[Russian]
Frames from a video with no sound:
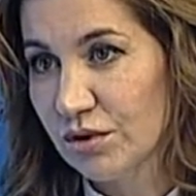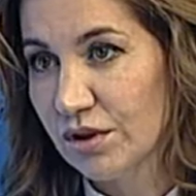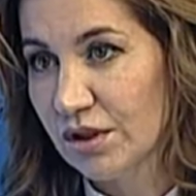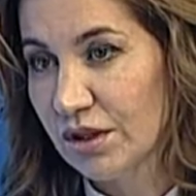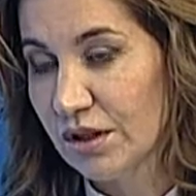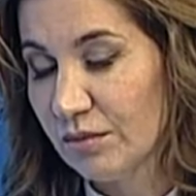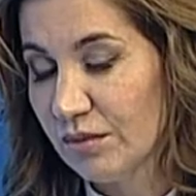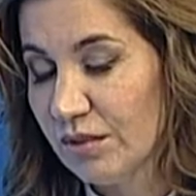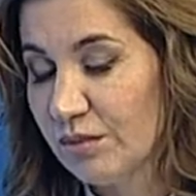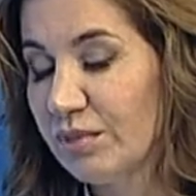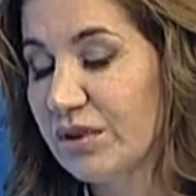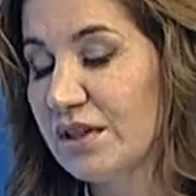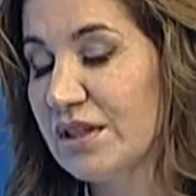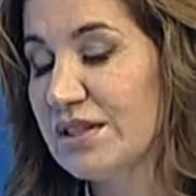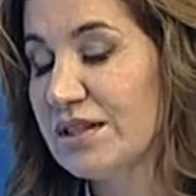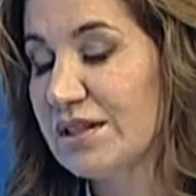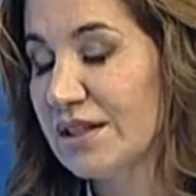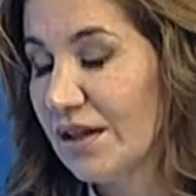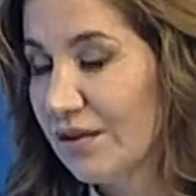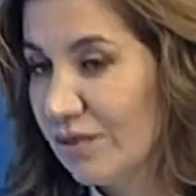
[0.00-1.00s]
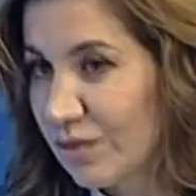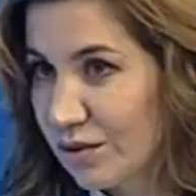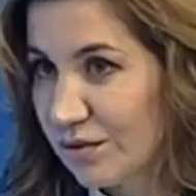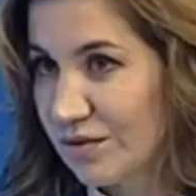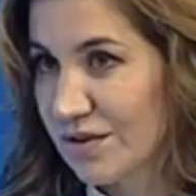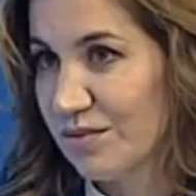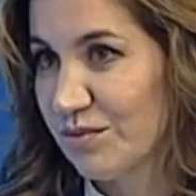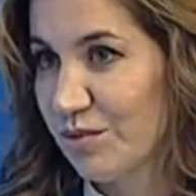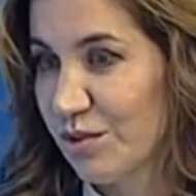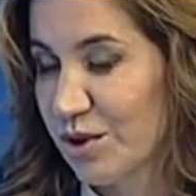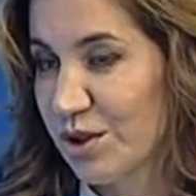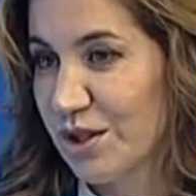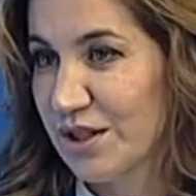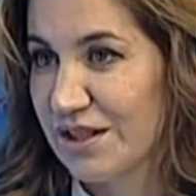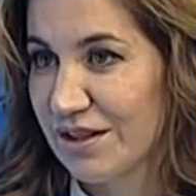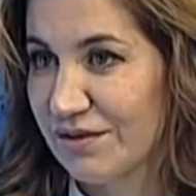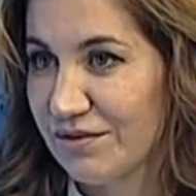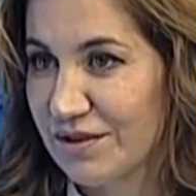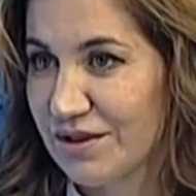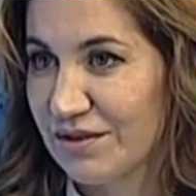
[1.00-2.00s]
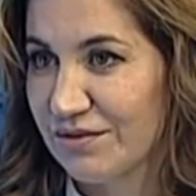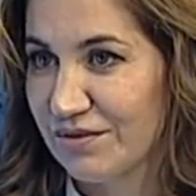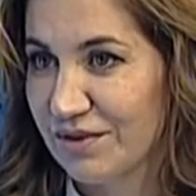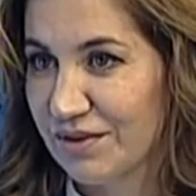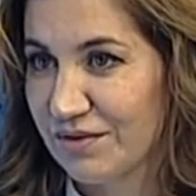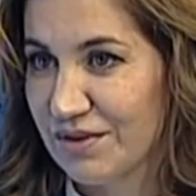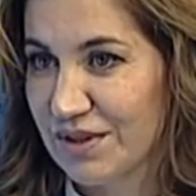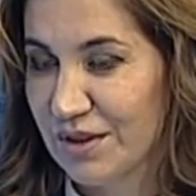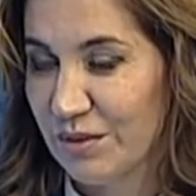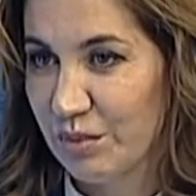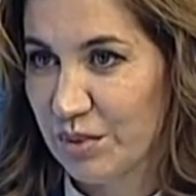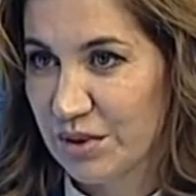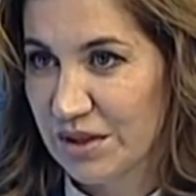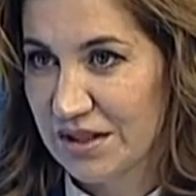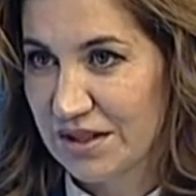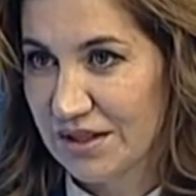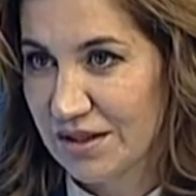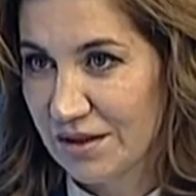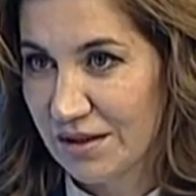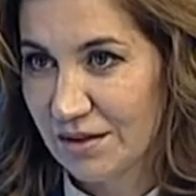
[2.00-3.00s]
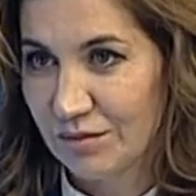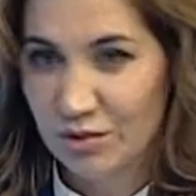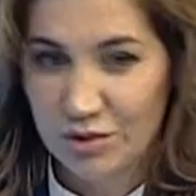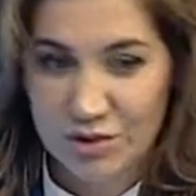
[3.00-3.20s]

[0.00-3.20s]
и мы предоставим эту возможность на выставке всем посетителям.